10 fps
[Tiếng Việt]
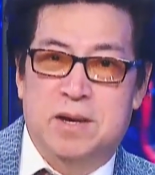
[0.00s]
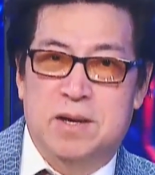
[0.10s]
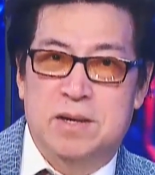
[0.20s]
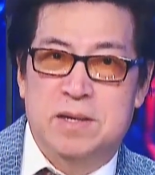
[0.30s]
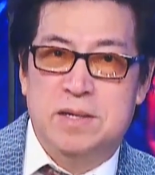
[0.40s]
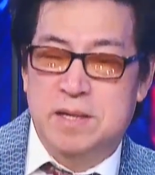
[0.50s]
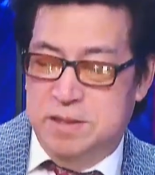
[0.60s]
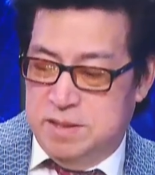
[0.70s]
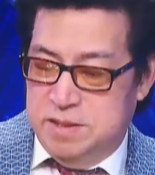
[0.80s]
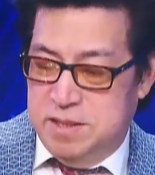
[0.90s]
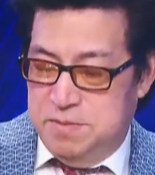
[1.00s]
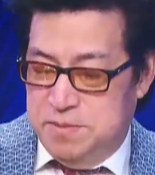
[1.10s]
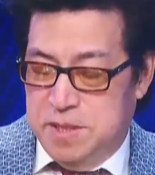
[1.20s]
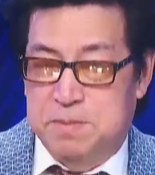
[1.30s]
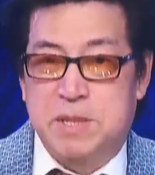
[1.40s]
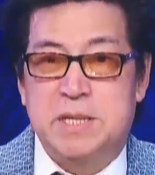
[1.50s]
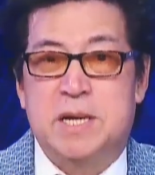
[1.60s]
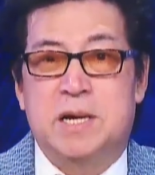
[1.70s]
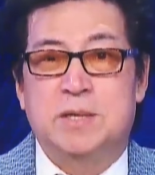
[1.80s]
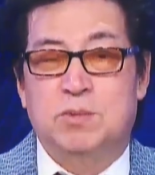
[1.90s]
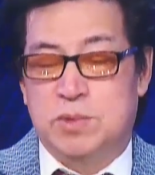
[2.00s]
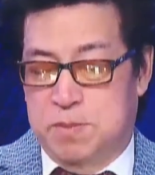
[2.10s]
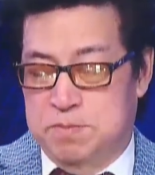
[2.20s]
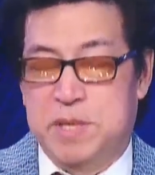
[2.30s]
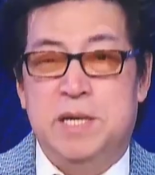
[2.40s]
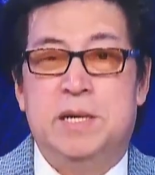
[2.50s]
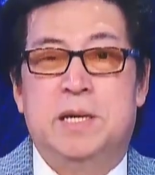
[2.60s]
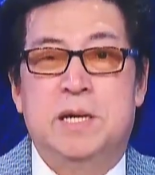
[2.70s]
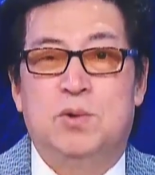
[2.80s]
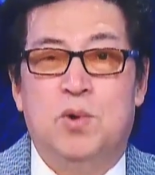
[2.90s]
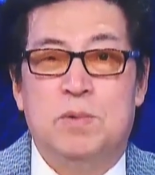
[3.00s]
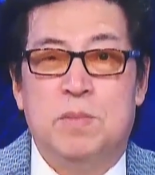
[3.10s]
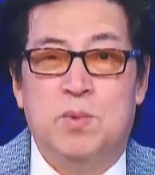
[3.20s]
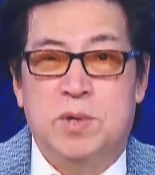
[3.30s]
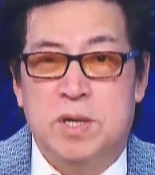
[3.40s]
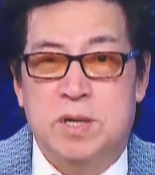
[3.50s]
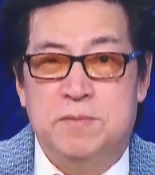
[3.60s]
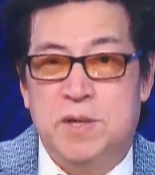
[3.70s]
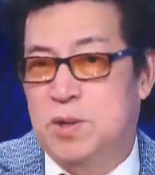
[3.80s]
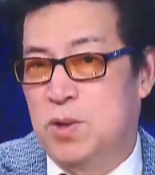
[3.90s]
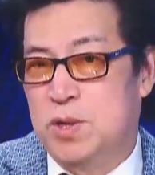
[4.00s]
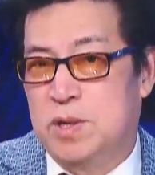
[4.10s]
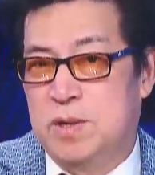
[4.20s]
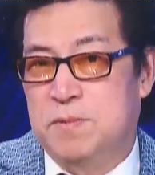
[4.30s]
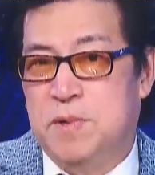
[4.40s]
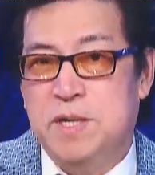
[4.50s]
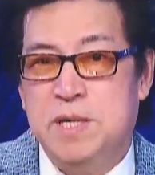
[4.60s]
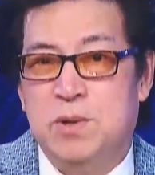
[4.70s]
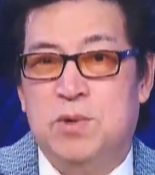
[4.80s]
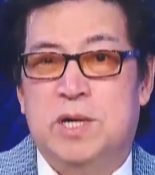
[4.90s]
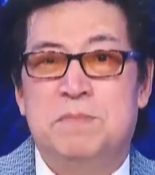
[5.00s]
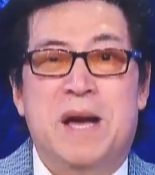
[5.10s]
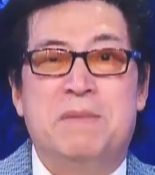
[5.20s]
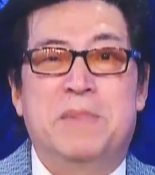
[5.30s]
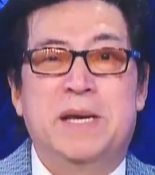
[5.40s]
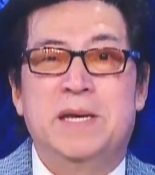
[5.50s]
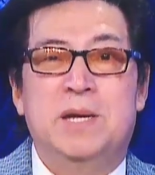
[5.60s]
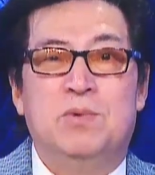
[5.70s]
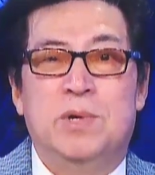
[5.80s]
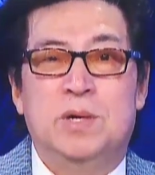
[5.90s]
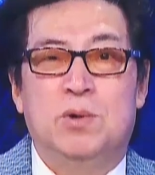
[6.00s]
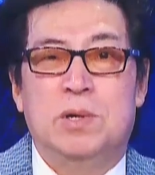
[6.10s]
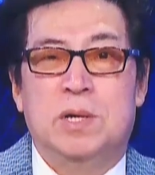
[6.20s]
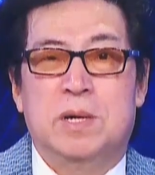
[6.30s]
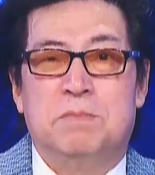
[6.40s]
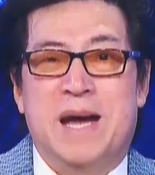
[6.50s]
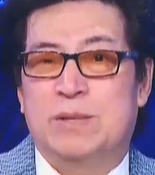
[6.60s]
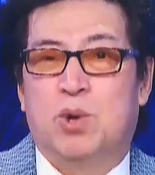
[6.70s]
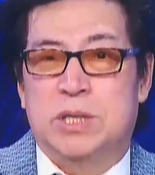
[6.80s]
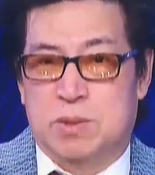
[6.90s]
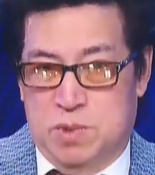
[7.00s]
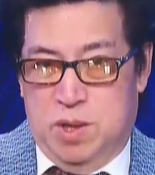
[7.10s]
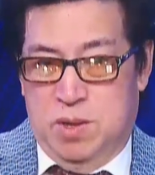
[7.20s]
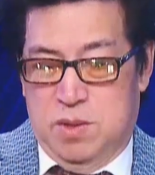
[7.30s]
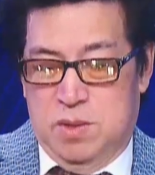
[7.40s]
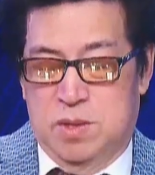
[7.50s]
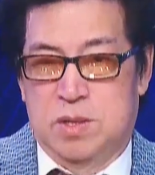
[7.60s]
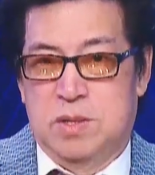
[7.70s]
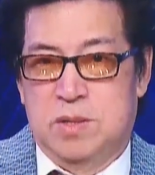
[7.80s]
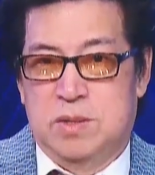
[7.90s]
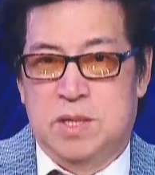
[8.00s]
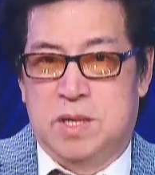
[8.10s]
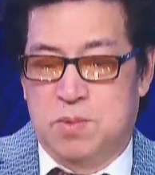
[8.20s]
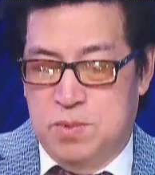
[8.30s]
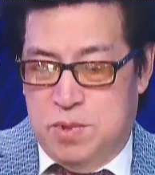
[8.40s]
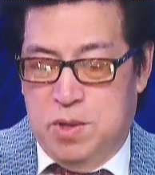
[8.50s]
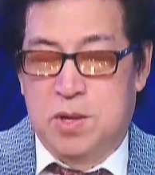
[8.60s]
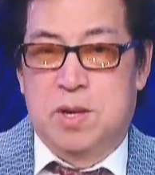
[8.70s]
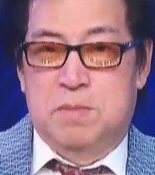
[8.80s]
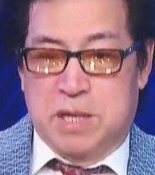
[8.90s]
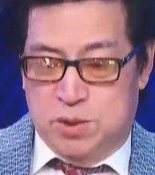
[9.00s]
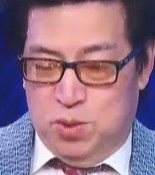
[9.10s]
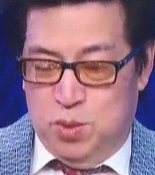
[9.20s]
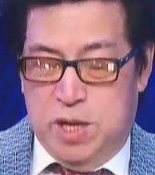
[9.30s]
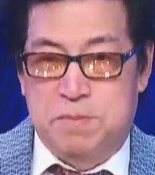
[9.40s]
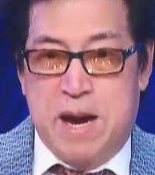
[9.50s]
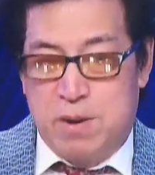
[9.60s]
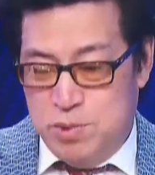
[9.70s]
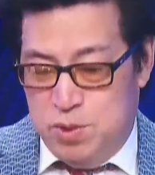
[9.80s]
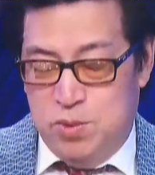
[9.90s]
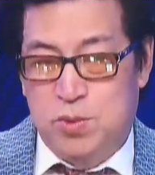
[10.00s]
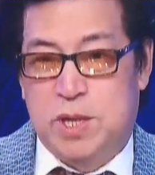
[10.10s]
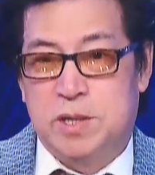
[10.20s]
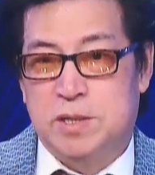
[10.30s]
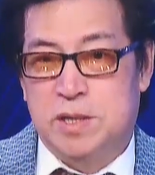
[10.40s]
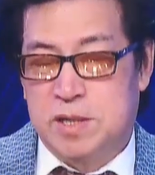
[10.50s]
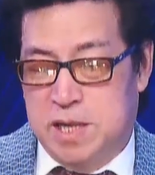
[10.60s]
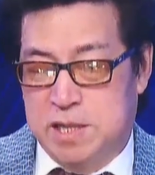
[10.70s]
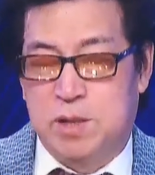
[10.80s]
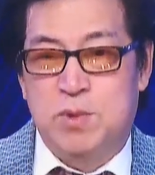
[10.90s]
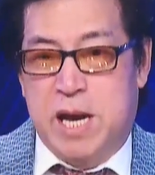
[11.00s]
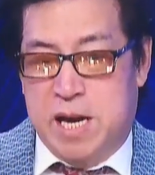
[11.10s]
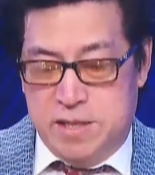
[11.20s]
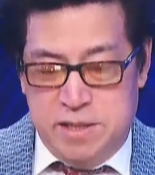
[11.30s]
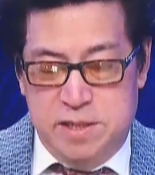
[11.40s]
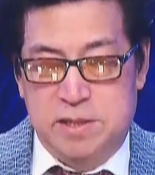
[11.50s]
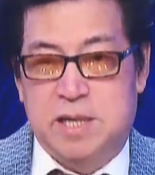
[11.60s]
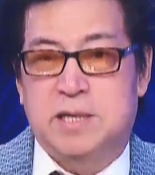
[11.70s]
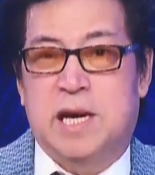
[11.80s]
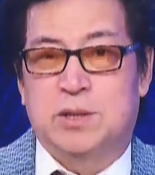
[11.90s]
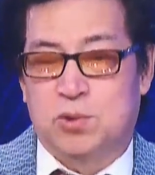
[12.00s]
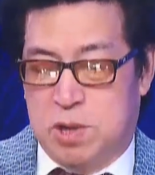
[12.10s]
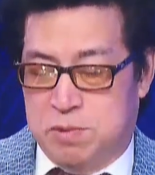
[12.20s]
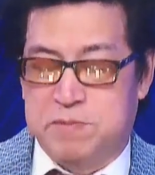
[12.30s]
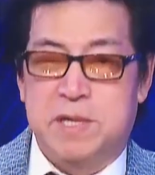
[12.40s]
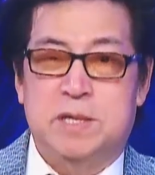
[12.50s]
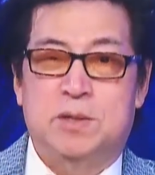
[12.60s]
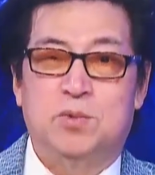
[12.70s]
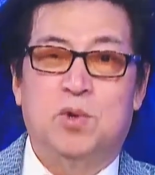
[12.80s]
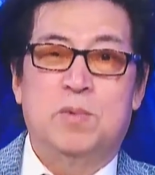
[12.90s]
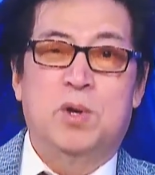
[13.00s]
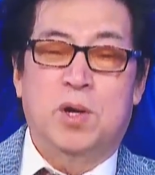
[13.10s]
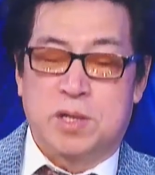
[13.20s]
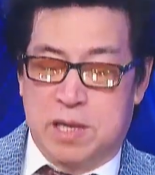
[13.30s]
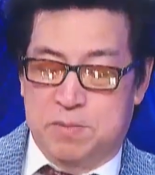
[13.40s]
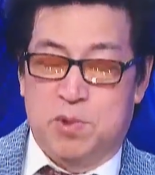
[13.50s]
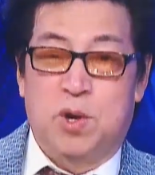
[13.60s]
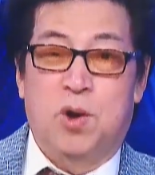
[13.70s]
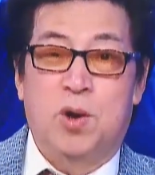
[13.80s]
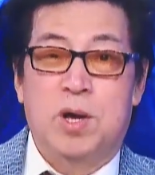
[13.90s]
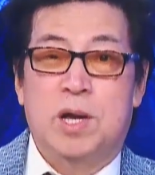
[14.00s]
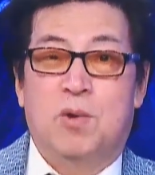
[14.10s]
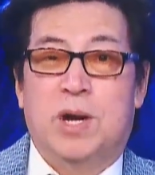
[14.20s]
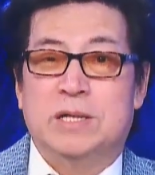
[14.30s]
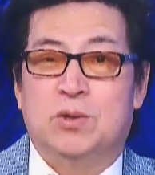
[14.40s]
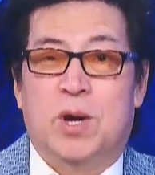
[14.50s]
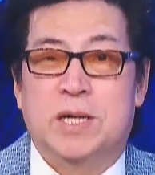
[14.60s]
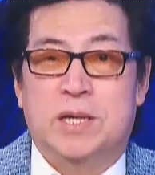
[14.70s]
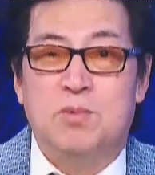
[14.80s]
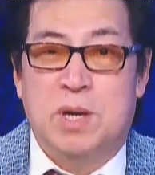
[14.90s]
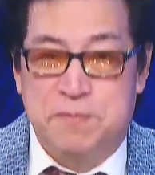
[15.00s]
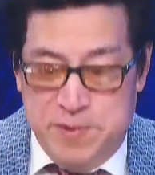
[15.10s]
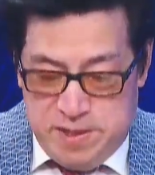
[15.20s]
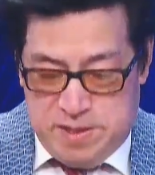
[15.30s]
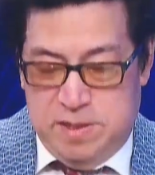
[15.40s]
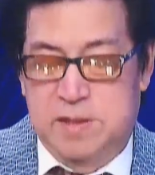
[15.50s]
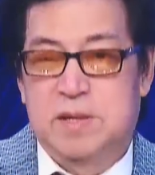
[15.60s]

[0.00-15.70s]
đó nhưng tự nhiên bất ngờ tổng trump bị cái cuộc bầu cử vừa rồi với nhiều cái ma mánh nhiều cái ma thuật trong đó cho nên không có mặc dù đã bao nhiêu là những cái khiếu nại nhưng tất cả tố cáo phát hiện chúng tôi mới nói thời gian rồi họ hoàn toàn không làm việc